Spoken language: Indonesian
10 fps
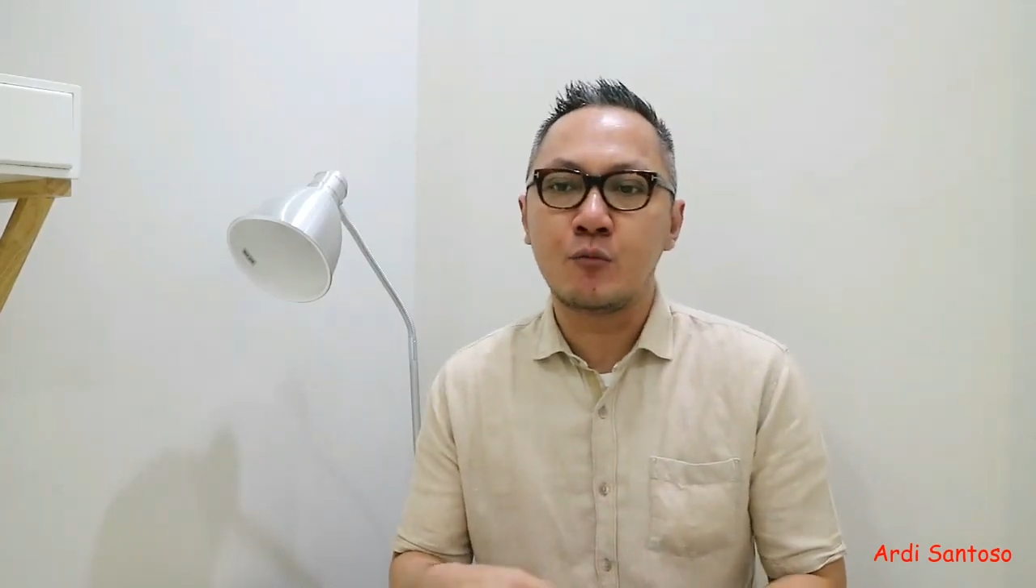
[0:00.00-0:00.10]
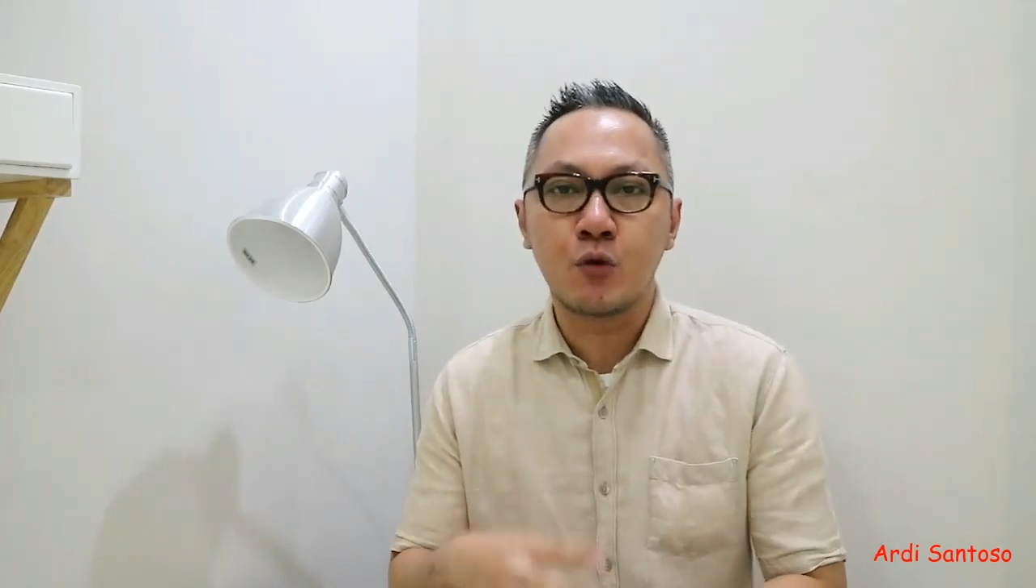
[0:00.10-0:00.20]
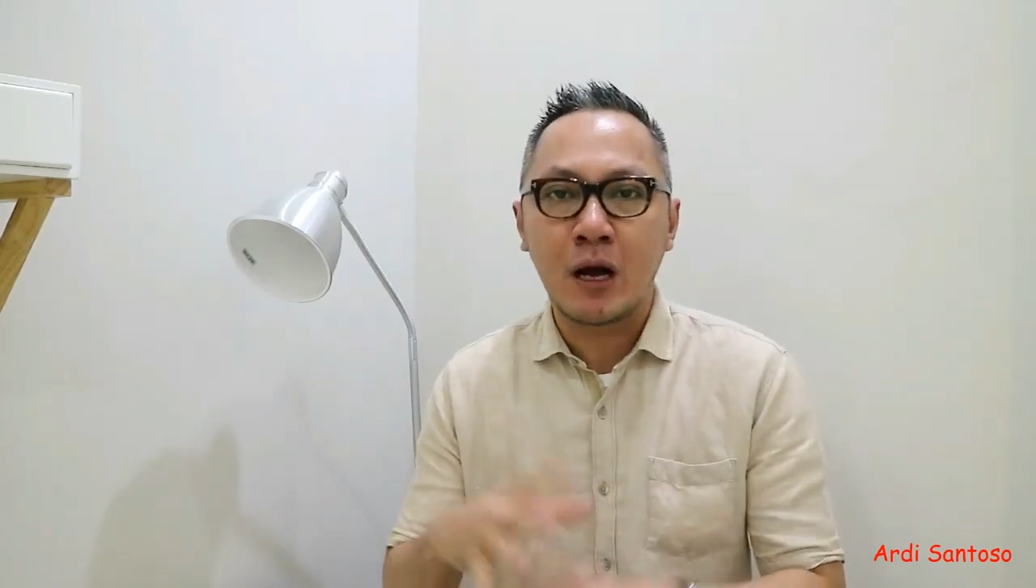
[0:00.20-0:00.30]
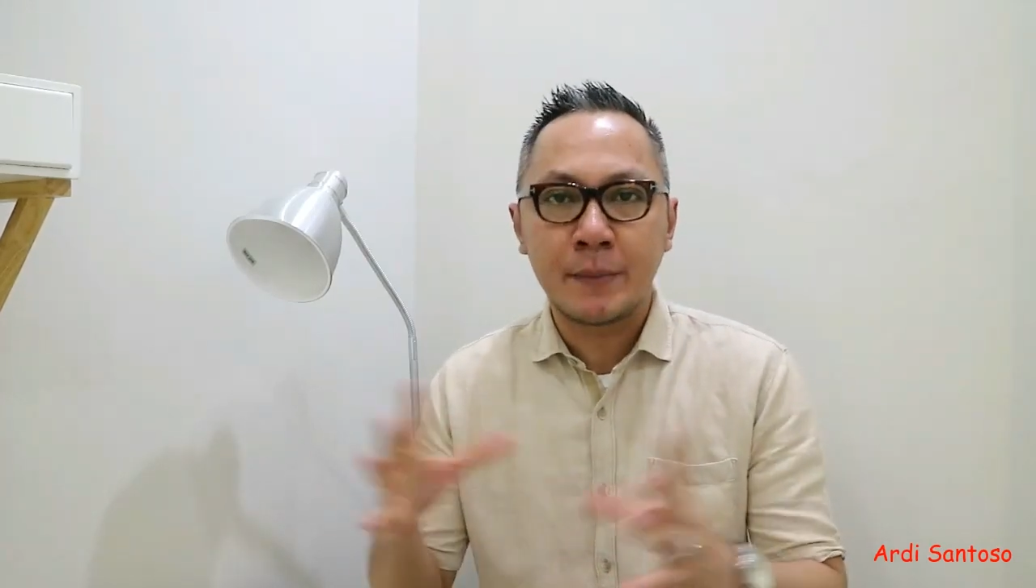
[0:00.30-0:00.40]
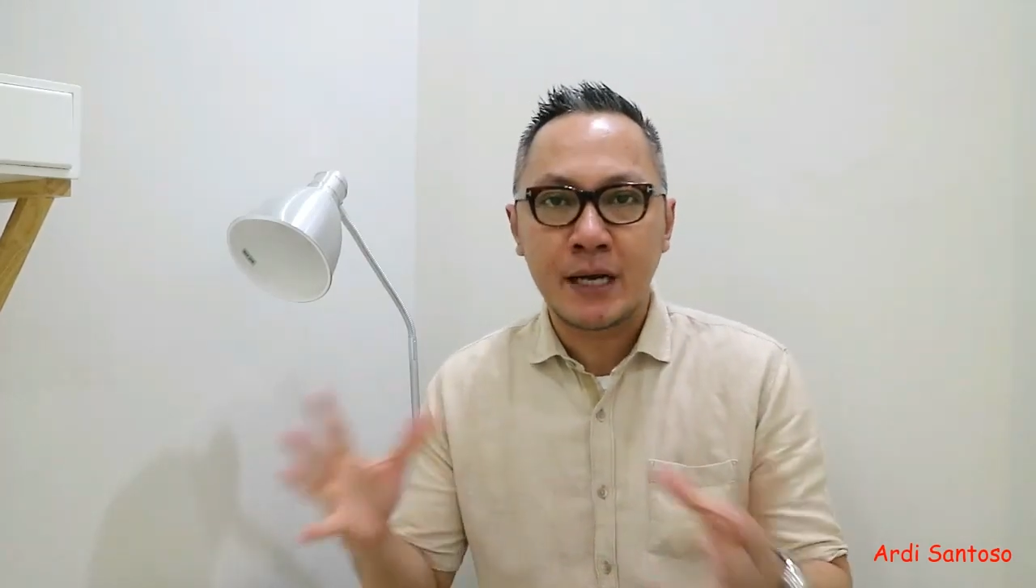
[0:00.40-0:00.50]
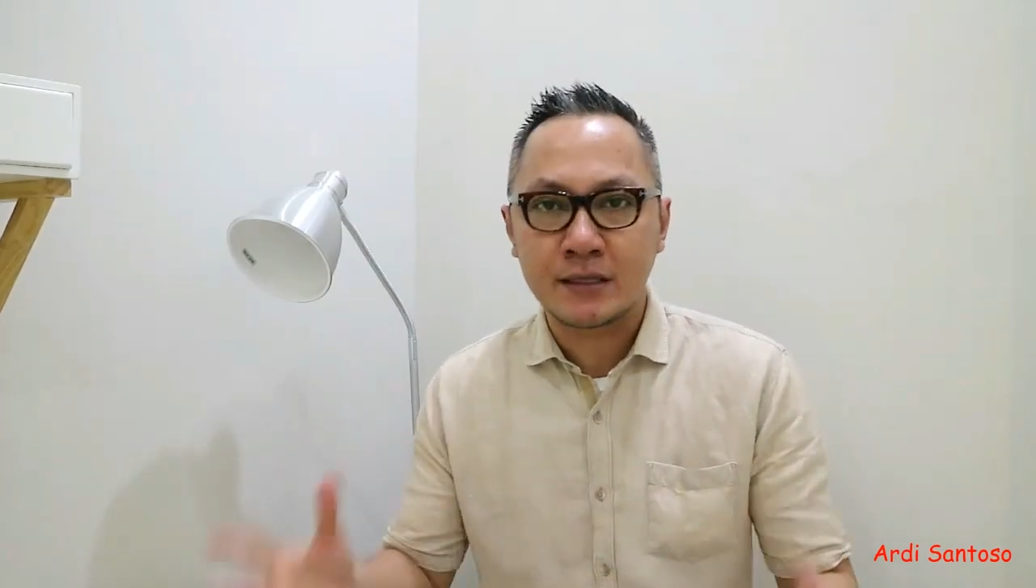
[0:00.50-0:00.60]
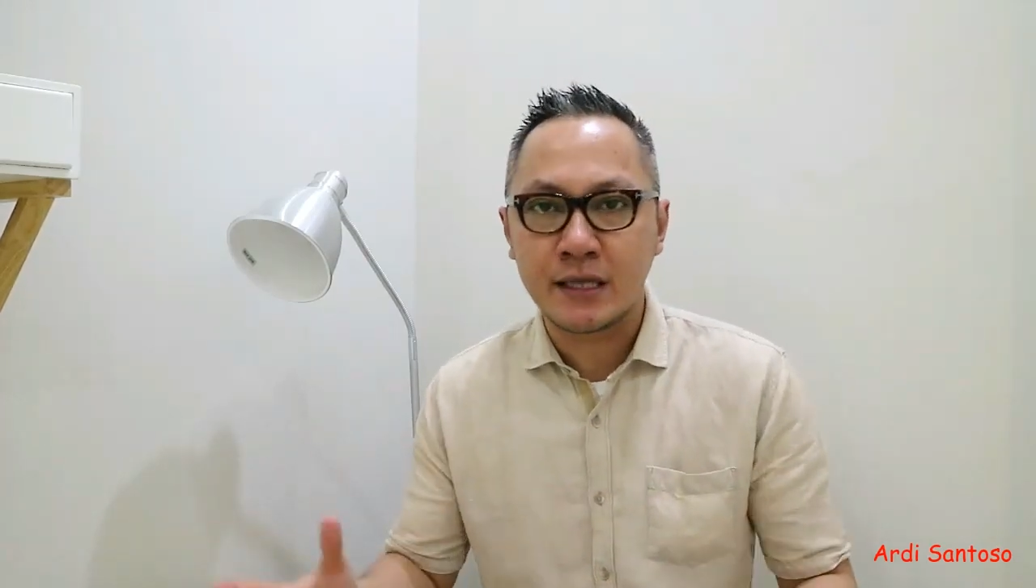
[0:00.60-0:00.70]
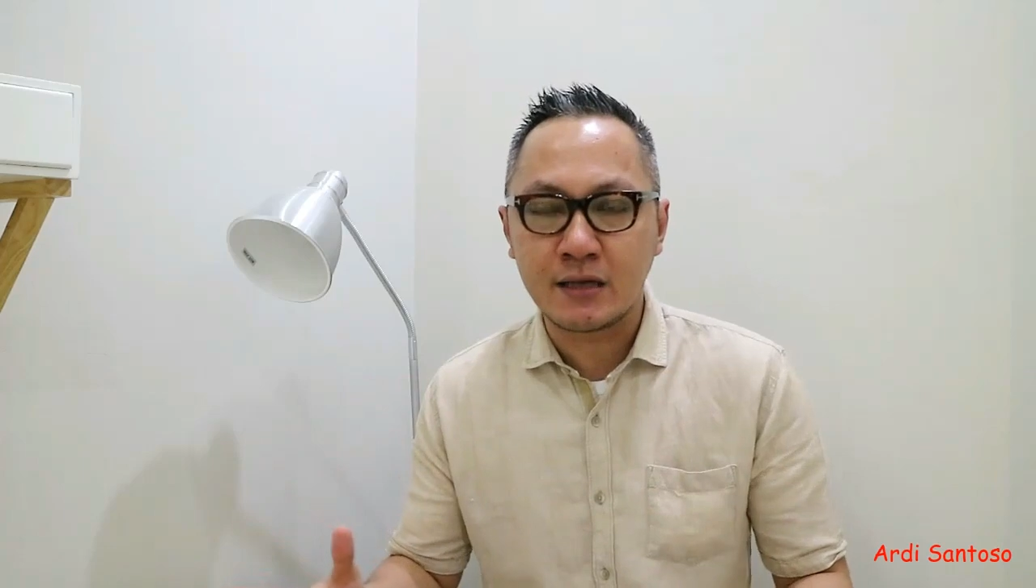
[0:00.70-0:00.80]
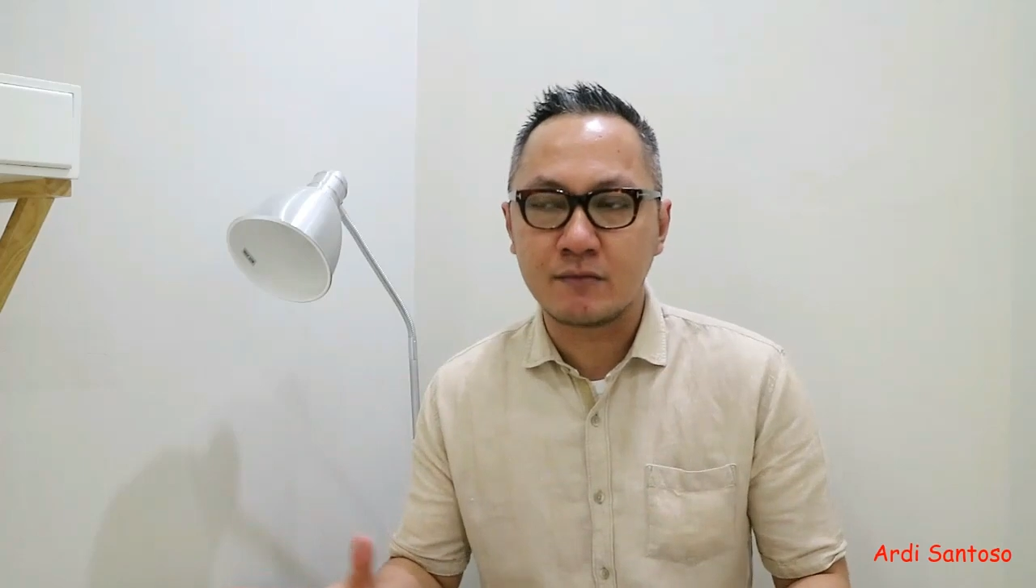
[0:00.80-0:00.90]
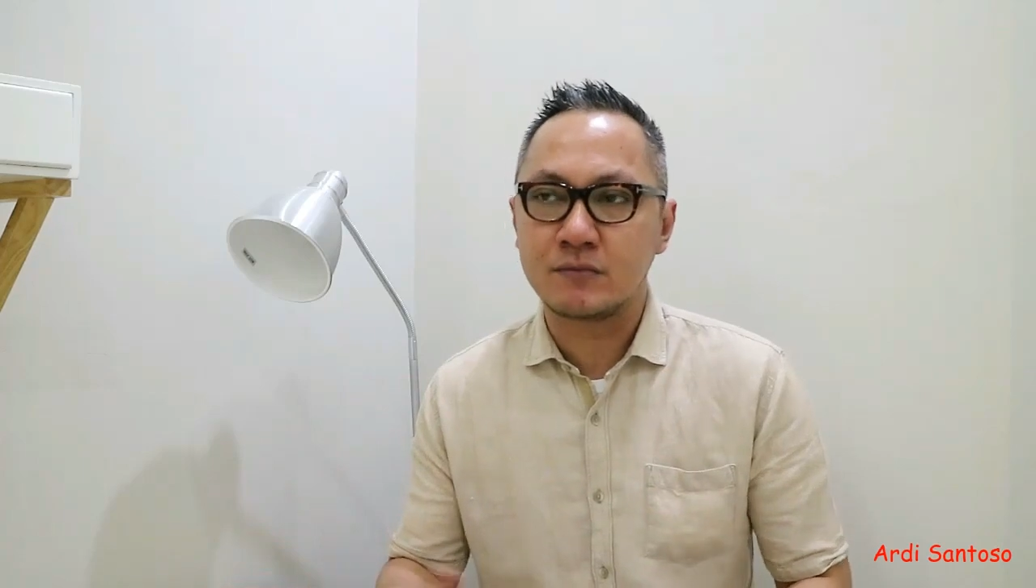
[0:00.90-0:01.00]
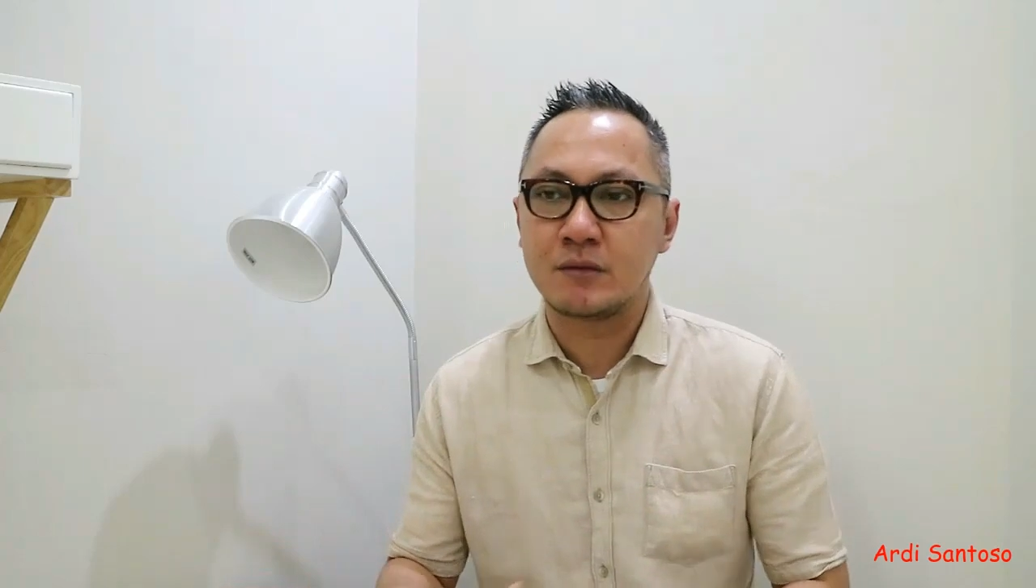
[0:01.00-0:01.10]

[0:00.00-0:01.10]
mau buka praktek